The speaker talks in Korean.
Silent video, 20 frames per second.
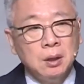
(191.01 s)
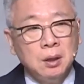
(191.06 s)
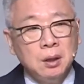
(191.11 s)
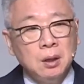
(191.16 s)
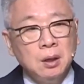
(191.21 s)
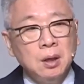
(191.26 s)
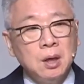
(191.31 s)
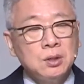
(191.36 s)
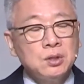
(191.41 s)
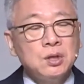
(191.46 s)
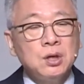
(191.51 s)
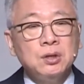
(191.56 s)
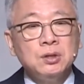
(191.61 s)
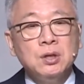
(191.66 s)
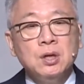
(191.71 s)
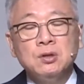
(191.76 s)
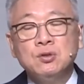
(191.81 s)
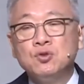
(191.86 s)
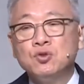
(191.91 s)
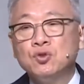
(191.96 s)
그러나
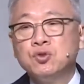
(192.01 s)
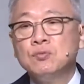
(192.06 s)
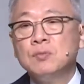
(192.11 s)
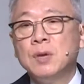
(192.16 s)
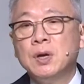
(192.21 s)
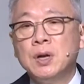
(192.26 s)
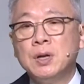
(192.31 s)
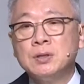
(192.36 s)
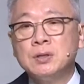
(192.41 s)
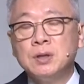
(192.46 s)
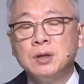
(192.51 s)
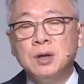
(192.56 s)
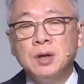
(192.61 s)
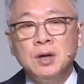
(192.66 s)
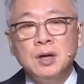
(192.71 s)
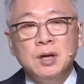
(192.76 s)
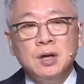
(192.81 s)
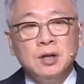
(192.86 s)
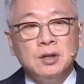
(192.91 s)
성령 충만해서